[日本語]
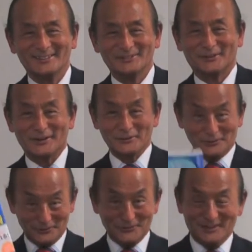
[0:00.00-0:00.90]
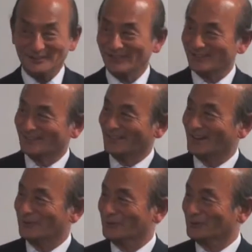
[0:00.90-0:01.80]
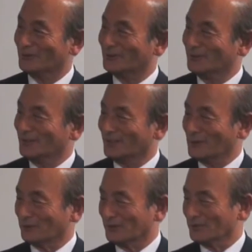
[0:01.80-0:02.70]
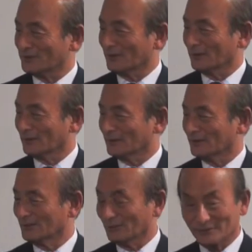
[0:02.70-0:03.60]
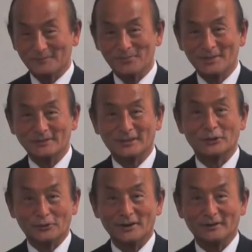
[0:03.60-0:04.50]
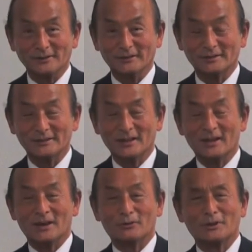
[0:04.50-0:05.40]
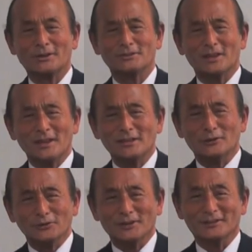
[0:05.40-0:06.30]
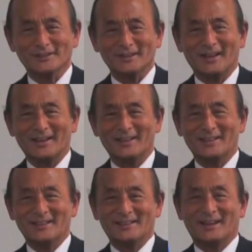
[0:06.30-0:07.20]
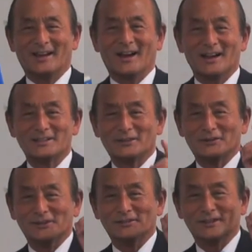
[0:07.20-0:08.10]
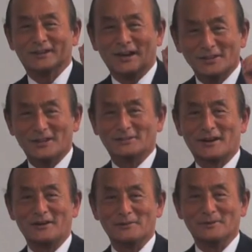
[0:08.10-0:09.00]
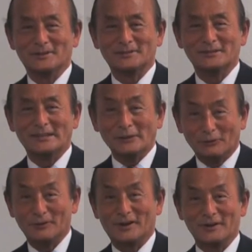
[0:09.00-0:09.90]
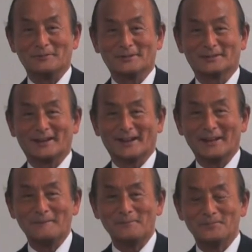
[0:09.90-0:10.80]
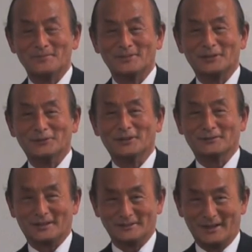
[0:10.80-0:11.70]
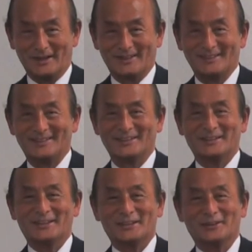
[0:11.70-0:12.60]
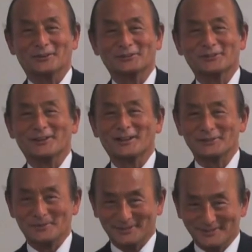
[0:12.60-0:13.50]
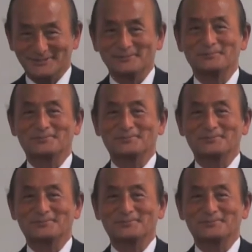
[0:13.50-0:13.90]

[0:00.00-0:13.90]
それがこの本なんです本当に言いたいことが伝わる技術1400円ですこれぜひ読んでくださいあなたの人生は必ず変わりますいい方へ変わりますからねぜひ読んでくださいよろしくお願いします